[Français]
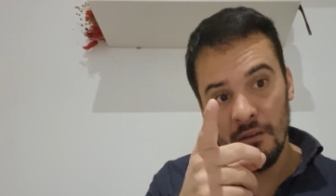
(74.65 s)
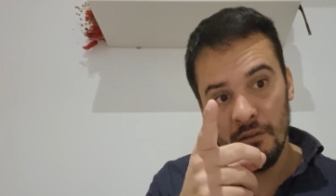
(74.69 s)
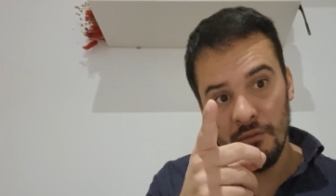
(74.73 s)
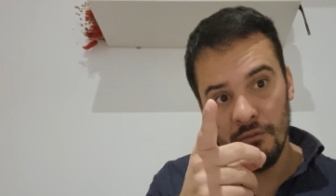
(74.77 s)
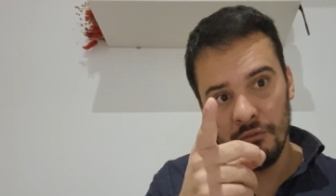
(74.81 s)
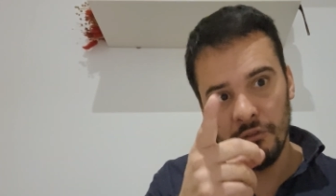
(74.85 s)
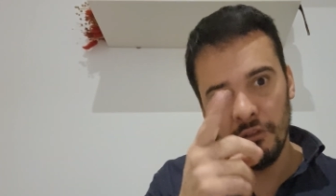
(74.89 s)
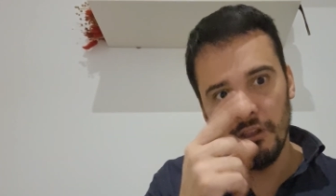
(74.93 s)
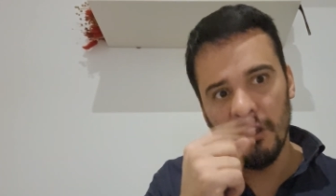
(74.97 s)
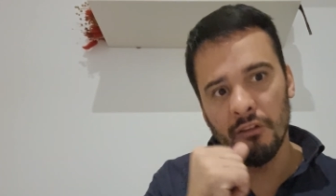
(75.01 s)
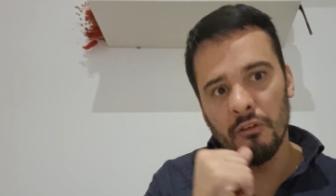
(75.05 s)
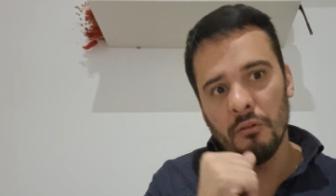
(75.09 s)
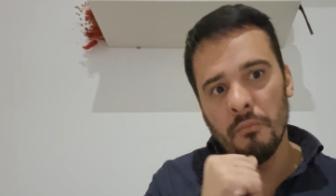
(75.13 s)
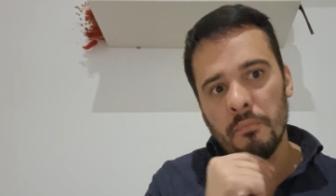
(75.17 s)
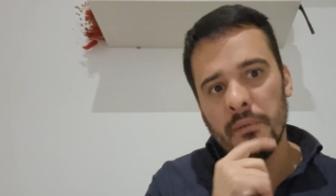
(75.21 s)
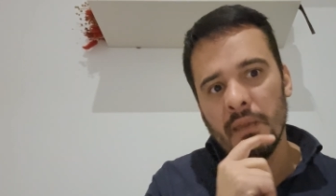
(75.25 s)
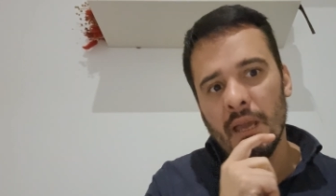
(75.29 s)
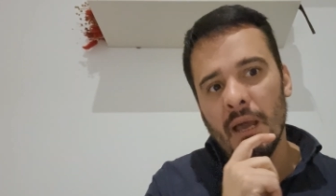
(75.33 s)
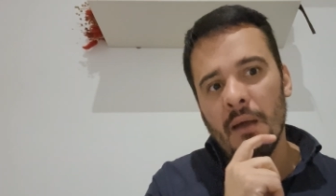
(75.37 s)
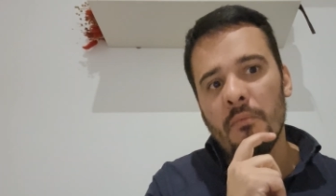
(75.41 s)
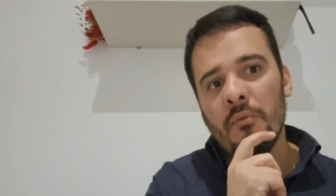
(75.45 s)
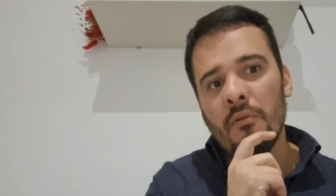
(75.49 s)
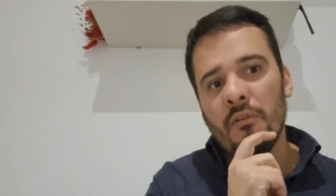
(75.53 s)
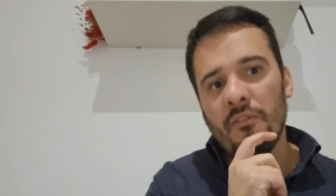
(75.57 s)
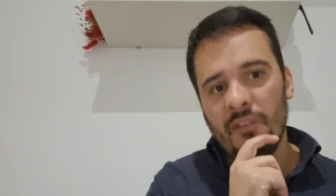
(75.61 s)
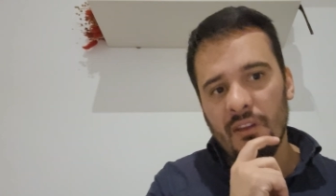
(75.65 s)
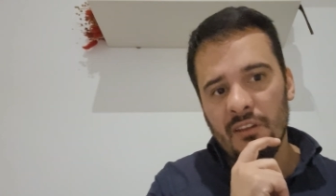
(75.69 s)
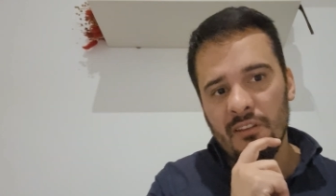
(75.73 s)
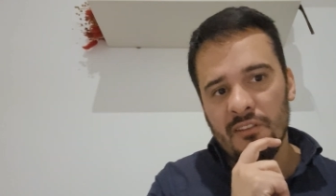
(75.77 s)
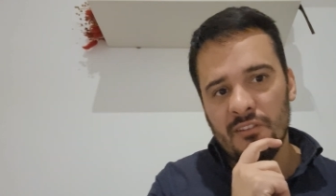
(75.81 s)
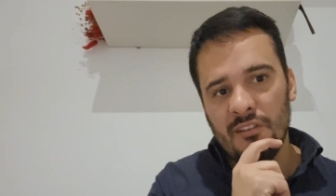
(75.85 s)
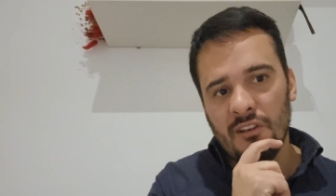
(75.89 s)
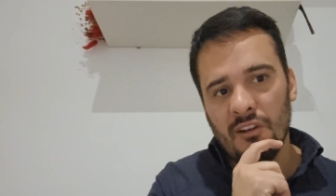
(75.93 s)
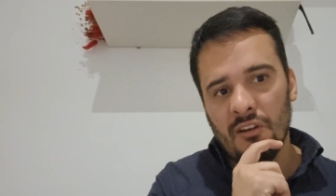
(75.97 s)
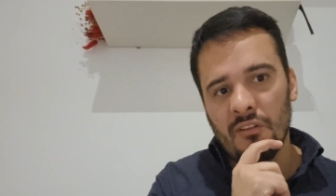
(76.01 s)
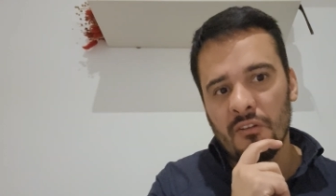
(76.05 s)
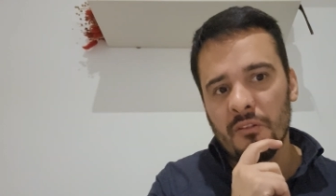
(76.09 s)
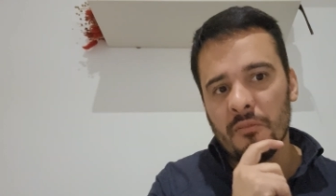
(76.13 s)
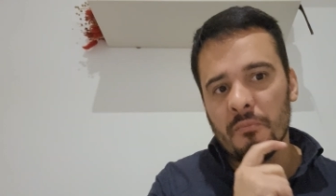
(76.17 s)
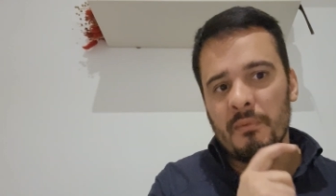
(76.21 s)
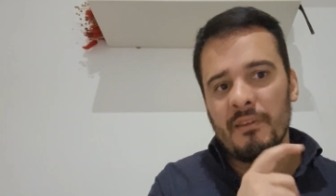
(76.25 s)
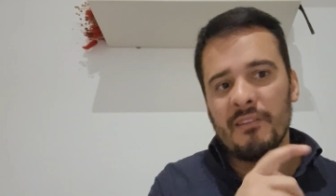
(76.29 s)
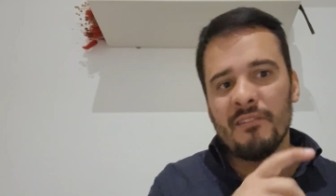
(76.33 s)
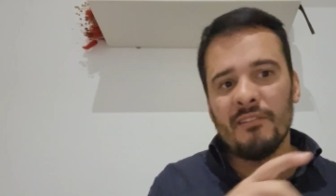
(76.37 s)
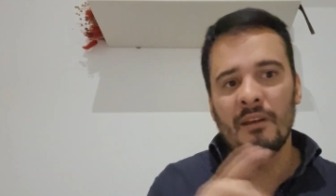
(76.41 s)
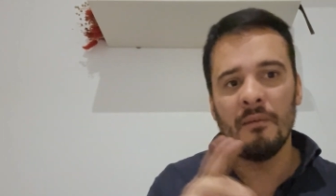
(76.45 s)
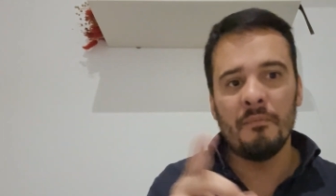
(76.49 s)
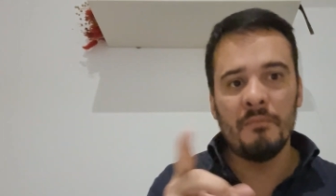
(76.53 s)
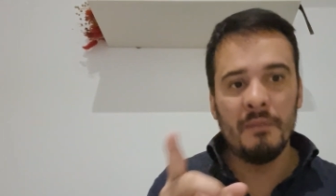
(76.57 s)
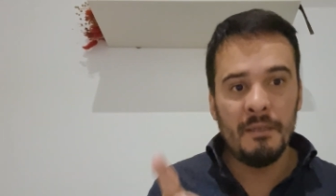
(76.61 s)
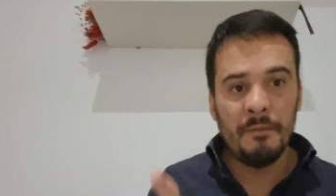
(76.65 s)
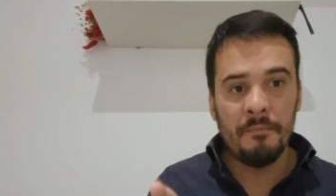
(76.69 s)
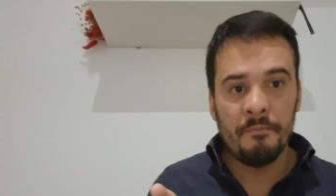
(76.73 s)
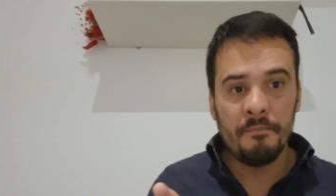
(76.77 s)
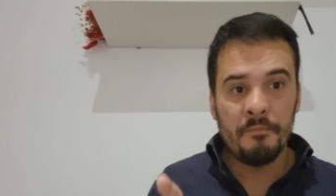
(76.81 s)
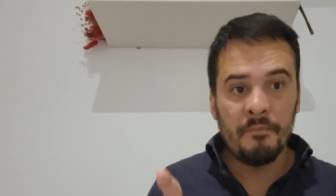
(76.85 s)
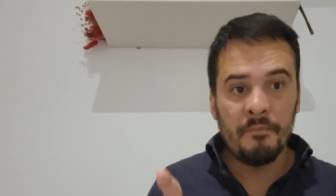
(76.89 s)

Vous êtes bien mauvaise langue, mes amis.